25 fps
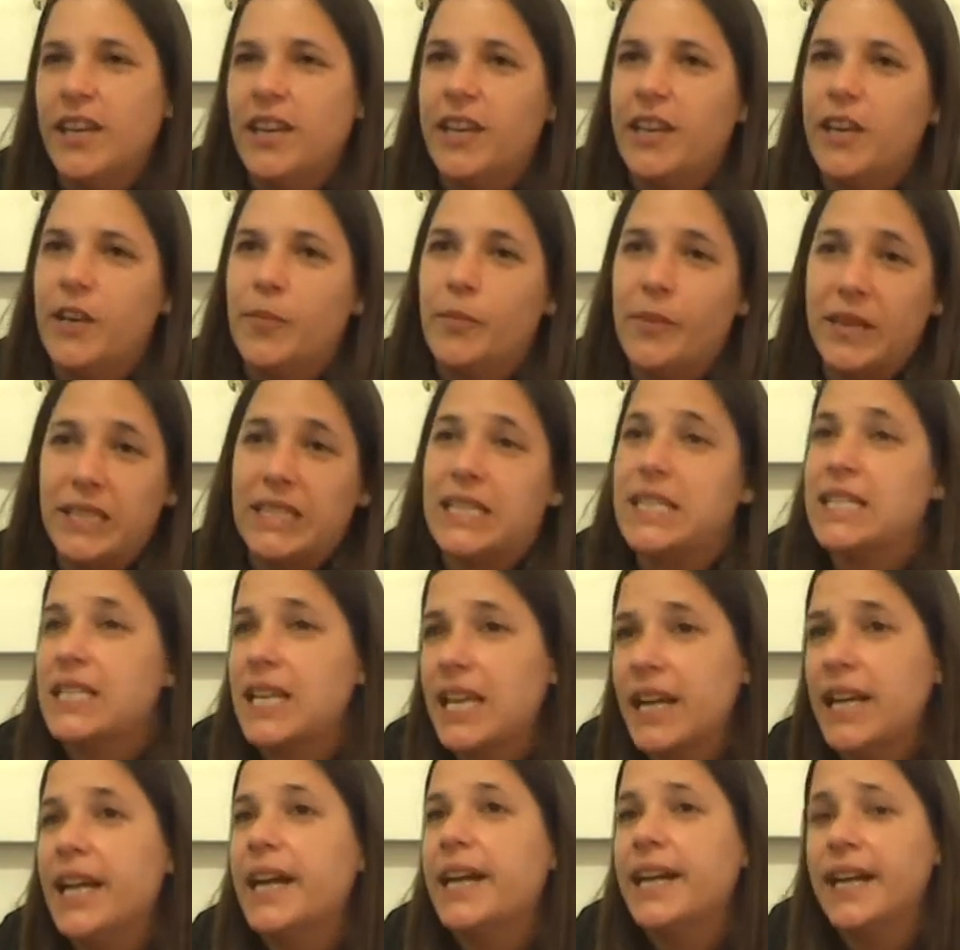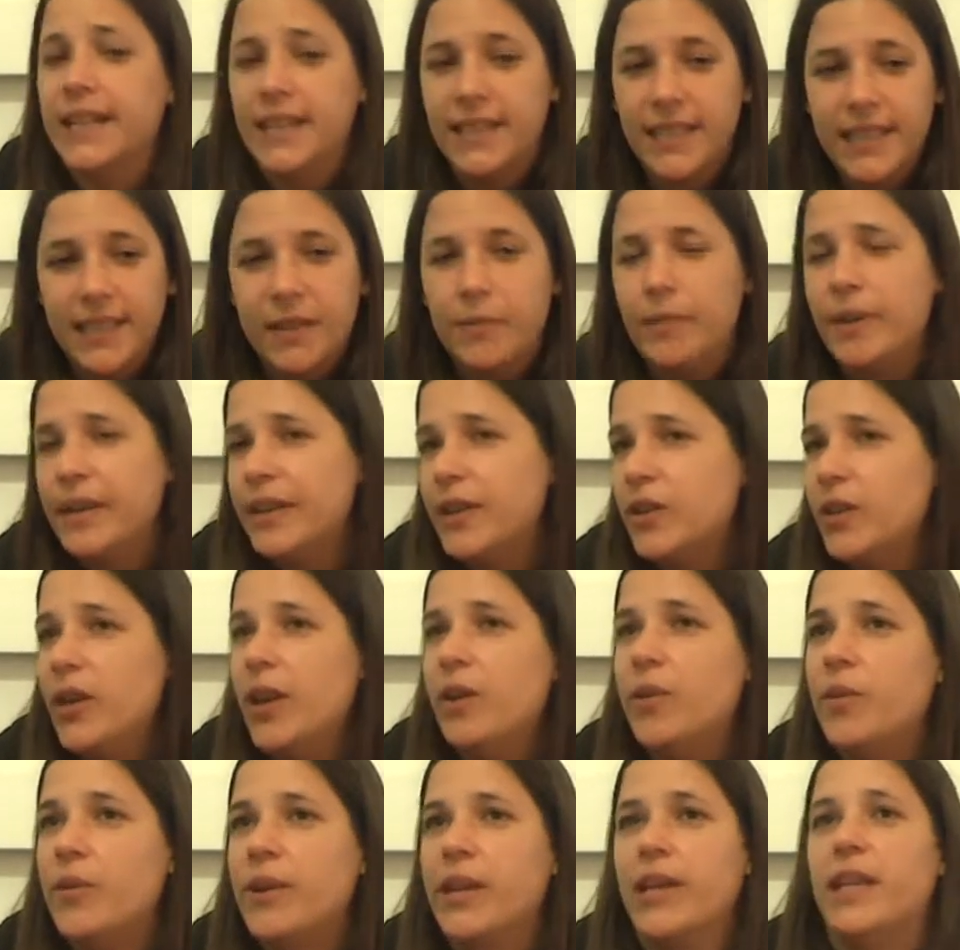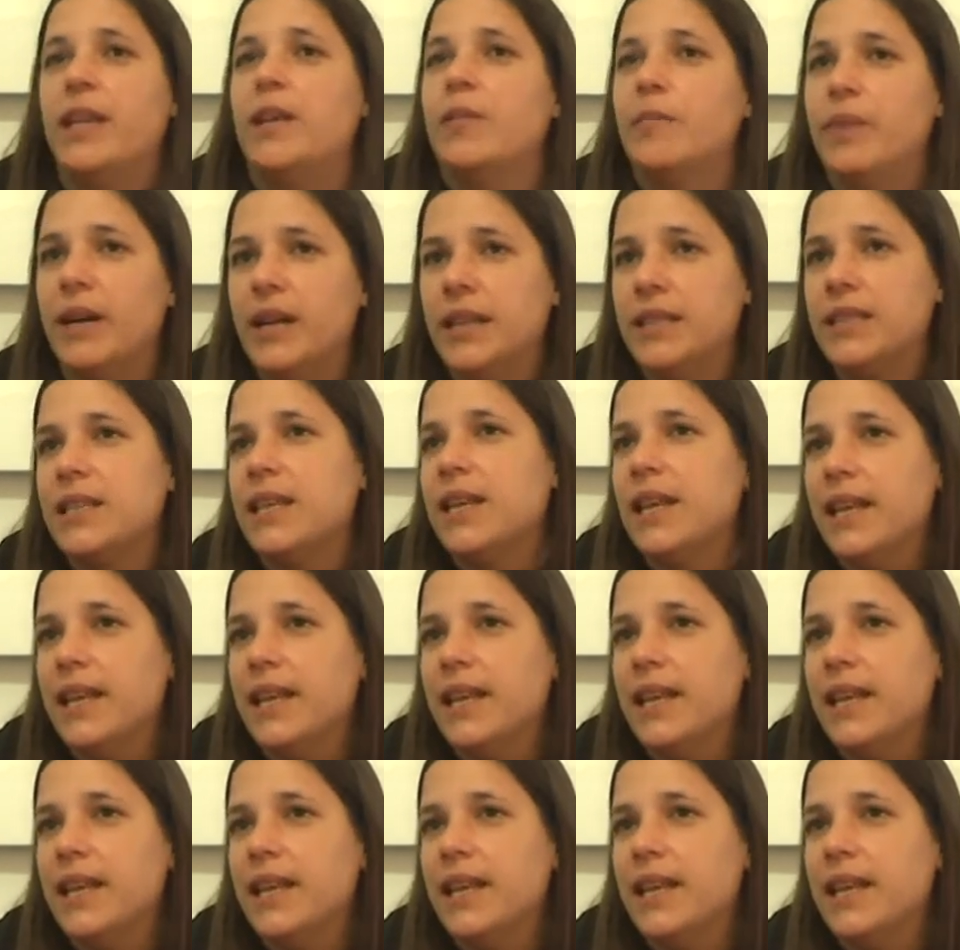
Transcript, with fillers: Eh, más allá de la gente que manejó la obra y demás,